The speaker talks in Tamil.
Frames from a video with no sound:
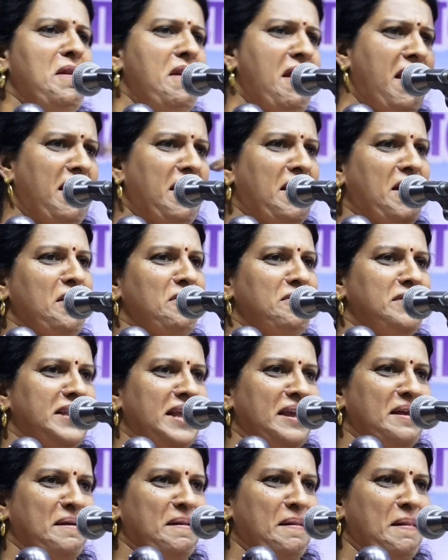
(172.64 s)
என்ன
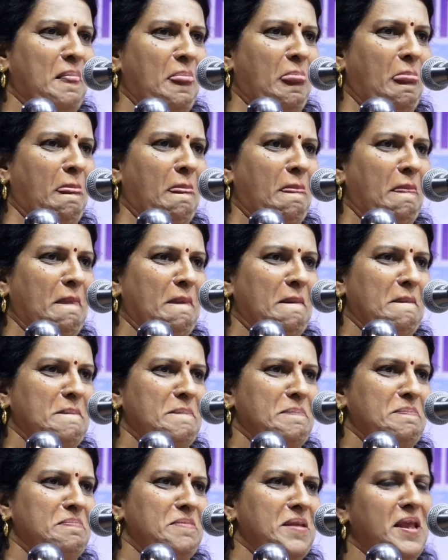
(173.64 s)
கவிதை
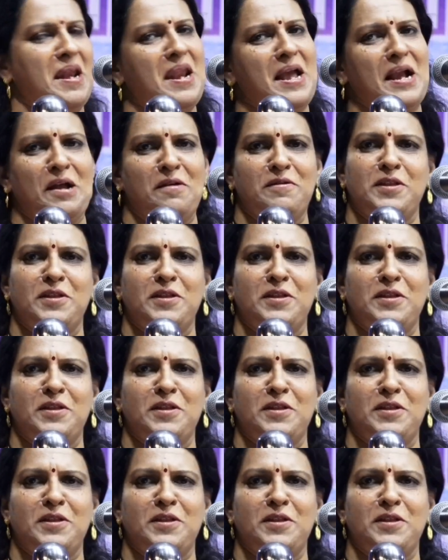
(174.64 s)
என்ன